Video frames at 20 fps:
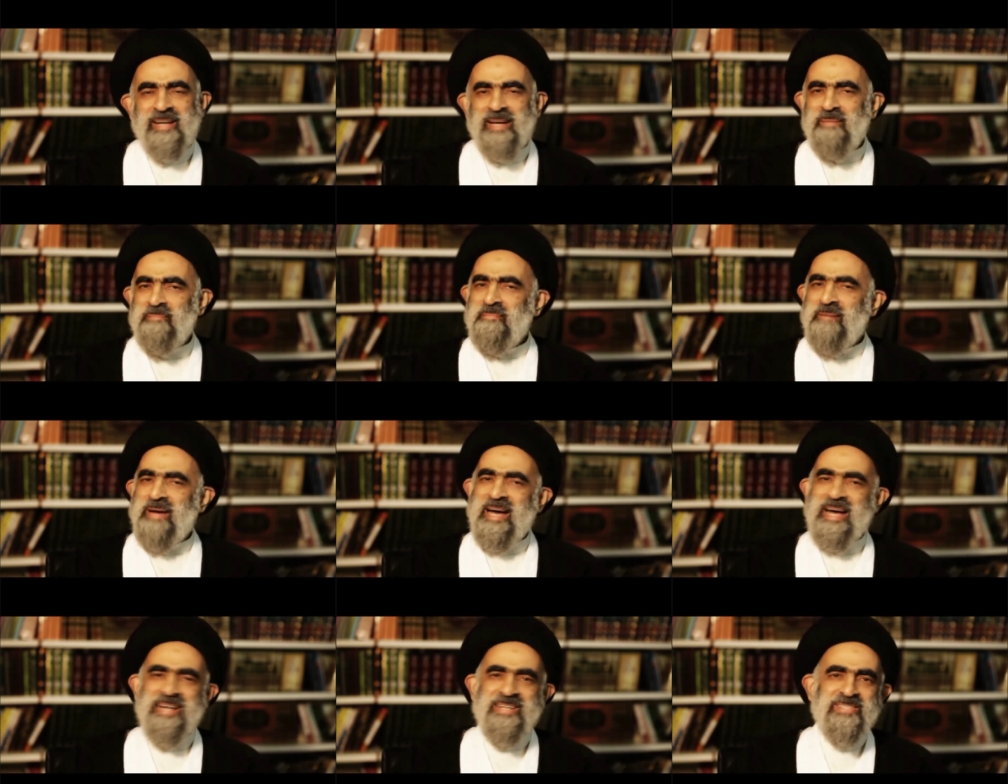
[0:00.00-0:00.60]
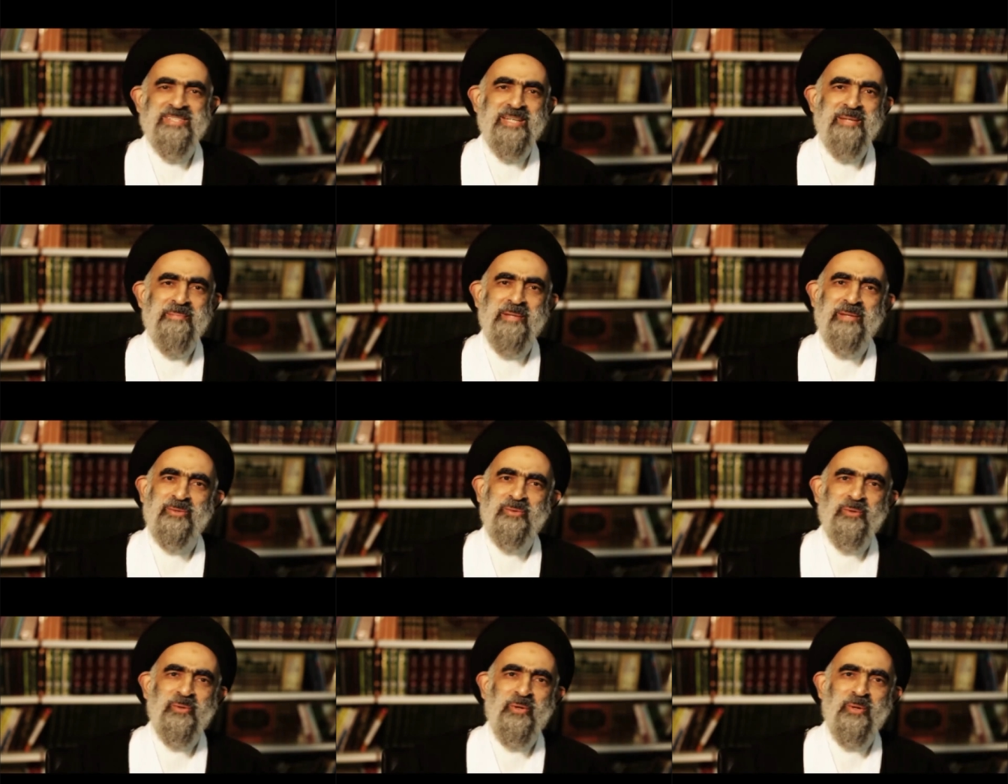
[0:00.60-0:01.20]
أما
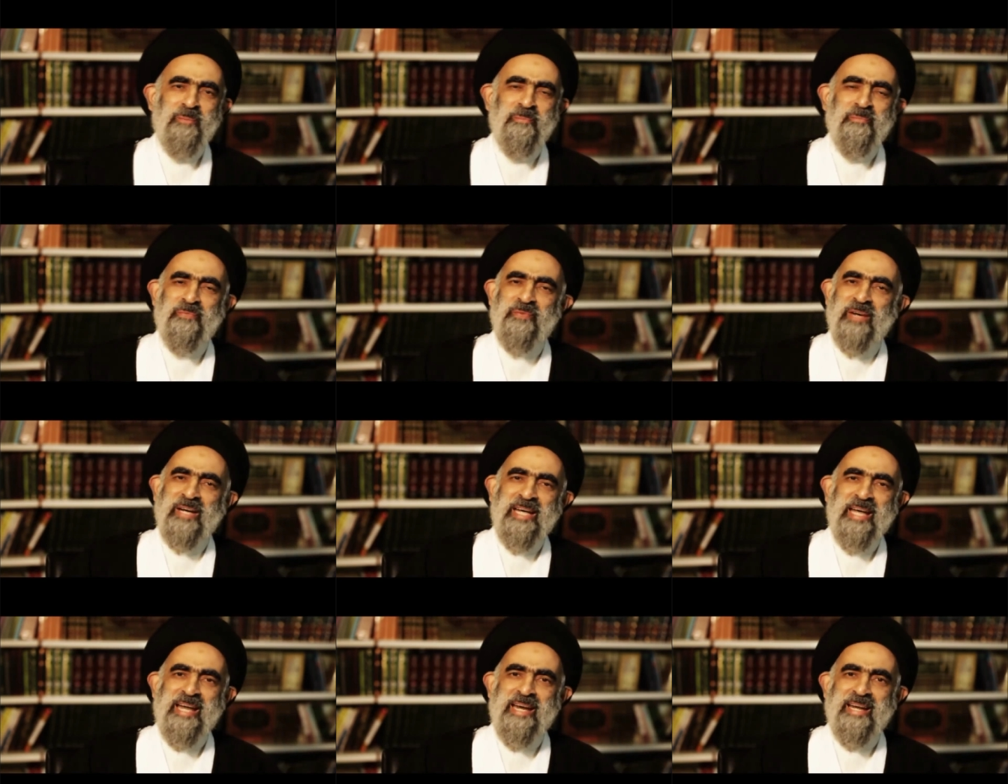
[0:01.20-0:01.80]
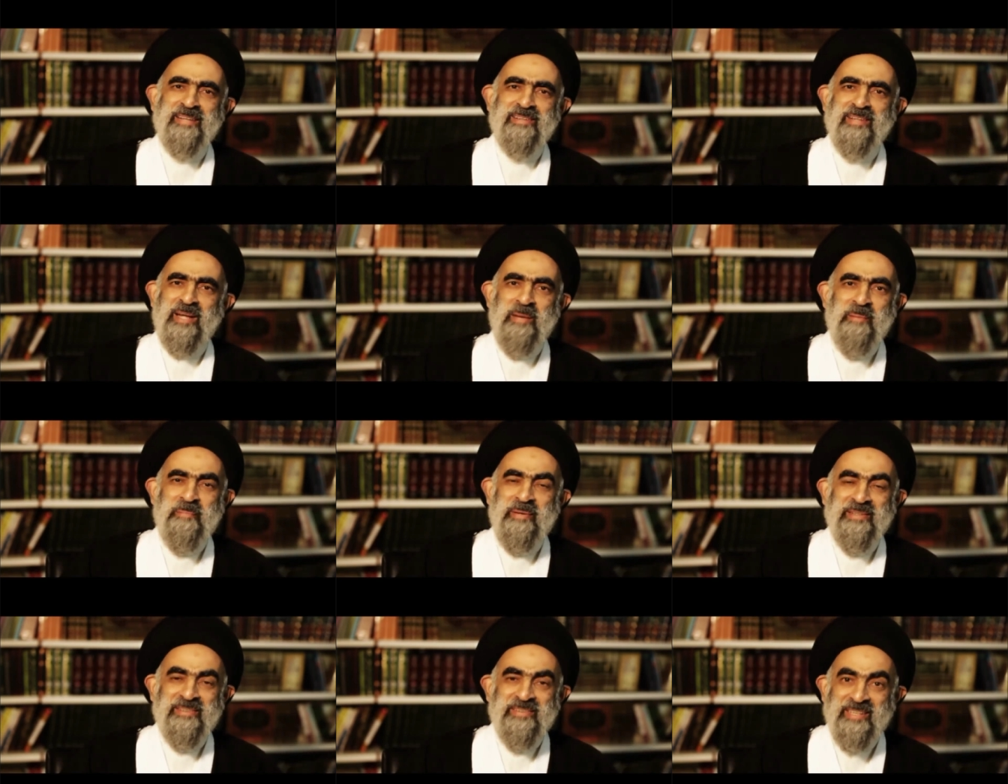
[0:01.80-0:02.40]
هزيمتهم فكانت
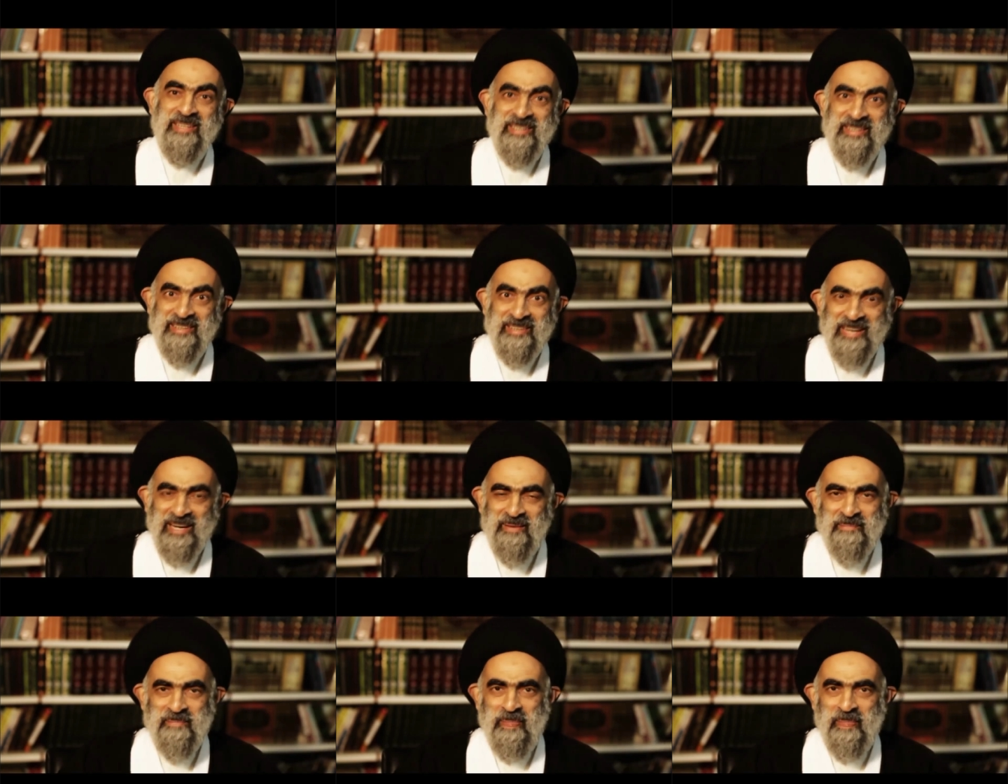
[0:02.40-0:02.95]
أبدية